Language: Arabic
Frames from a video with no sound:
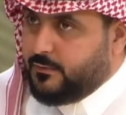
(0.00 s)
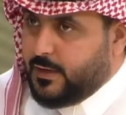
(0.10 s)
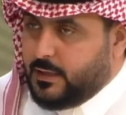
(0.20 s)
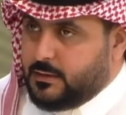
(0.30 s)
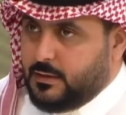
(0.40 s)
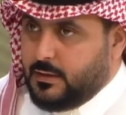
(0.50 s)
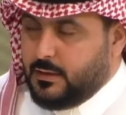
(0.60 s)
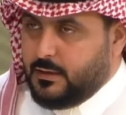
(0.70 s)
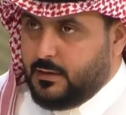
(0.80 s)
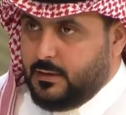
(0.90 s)
فهد
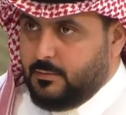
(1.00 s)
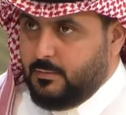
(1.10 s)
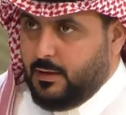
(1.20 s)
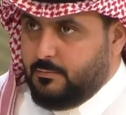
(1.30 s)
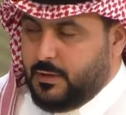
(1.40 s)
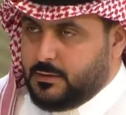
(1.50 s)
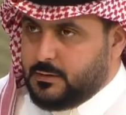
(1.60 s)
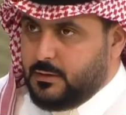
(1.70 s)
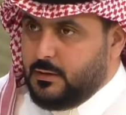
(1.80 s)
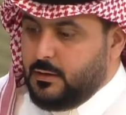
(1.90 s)
محمد,
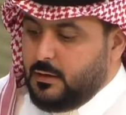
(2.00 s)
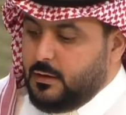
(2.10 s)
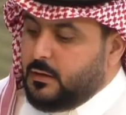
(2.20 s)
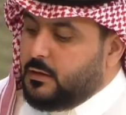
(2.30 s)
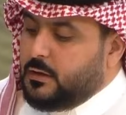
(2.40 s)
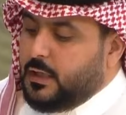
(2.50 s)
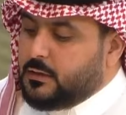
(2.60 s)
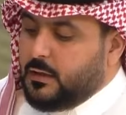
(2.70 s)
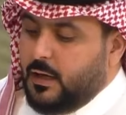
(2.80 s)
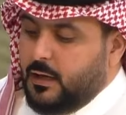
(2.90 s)
محمد
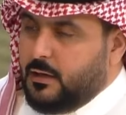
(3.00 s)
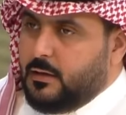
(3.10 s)
يطلع